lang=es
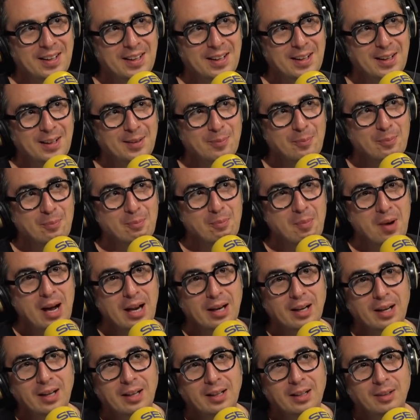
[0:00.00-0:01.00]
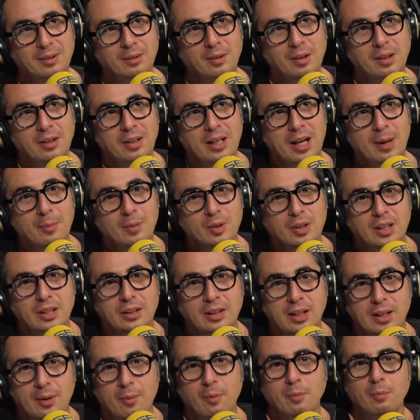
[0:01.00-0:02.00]
Y, digamos que
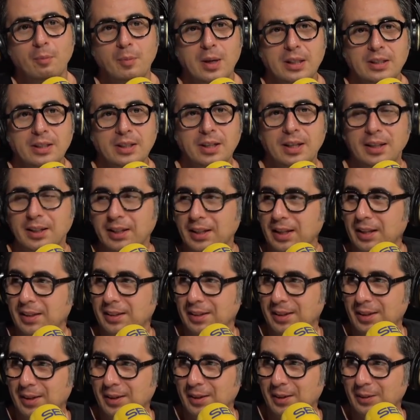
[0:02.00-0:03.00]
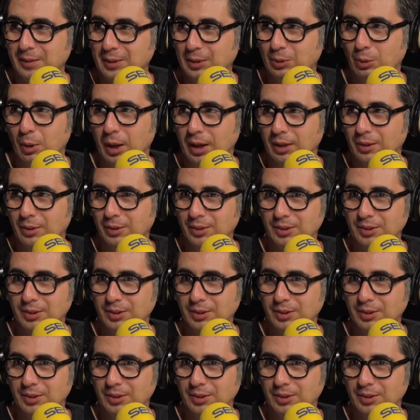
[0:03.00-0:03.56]
teníamos más energía de la habitual.